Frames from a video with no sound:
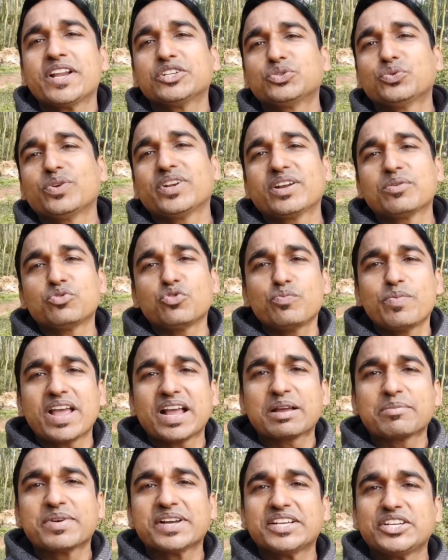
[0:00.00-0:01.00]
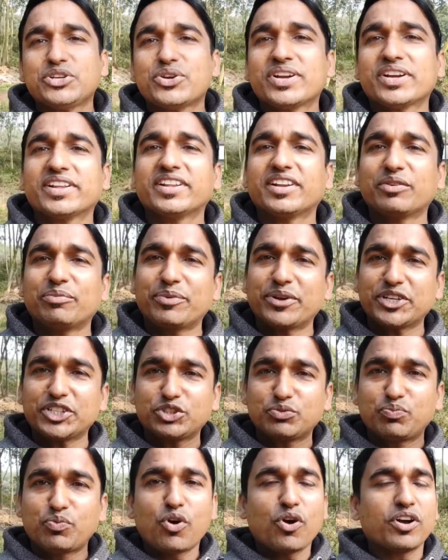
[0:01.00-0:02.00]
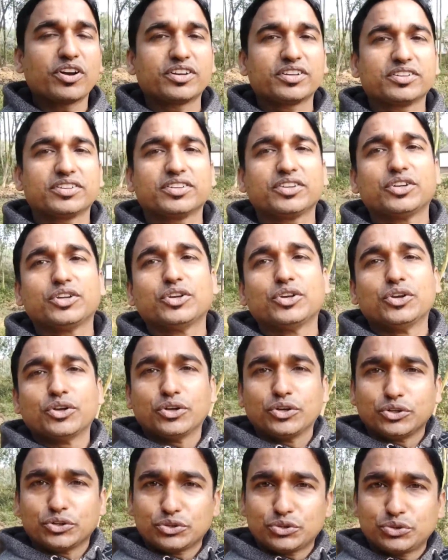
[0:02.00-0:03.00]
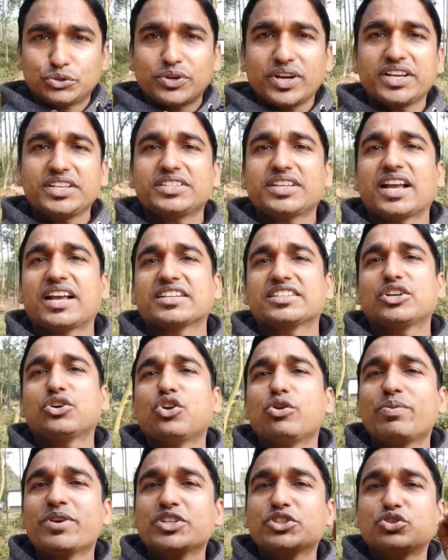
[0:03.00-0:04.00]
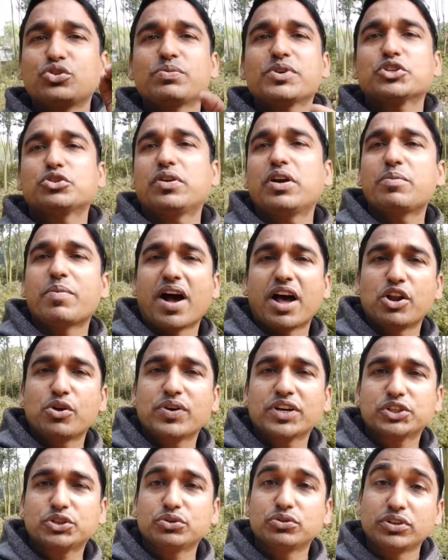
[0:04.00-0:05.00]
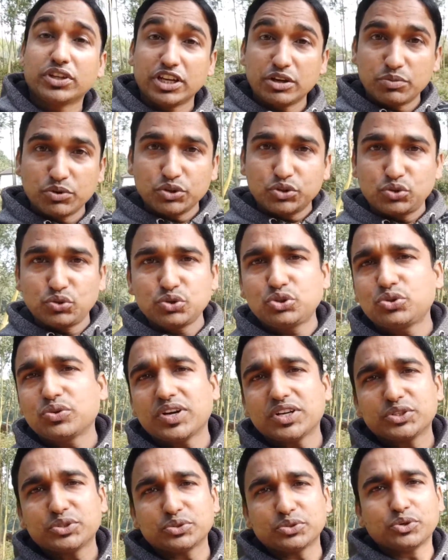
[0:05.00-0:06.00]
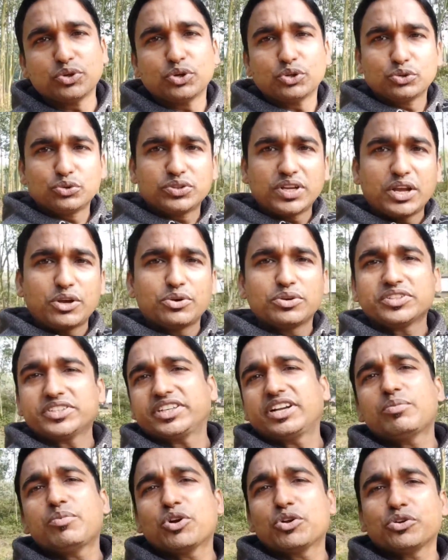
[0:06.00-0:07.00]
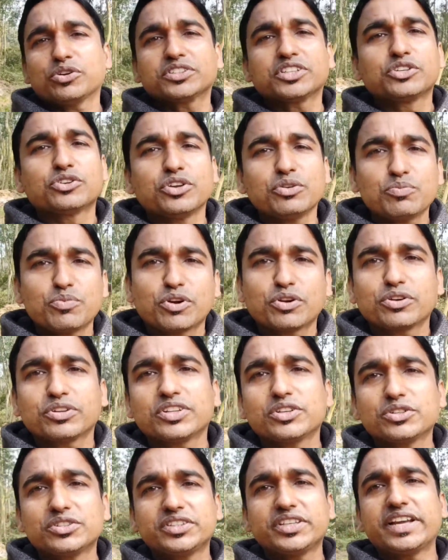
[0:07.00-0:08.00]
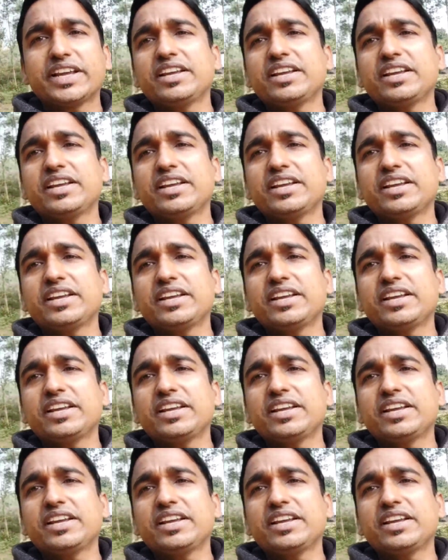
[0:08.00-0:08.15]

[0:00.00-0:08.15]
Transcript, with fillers: ফ্রেন্ডস ওয়েলকাম টু ব্যাক মাই নিউ আনাদার ফ্রেশ ব্লগ সো গাইস আশা করি ফ্রেন্ডস তোমরা সবাই ভালো আছো এবং সুস্থ আছো তো যাই হোক সেটা বড় কথা নয় বড় কথা হচ্ছে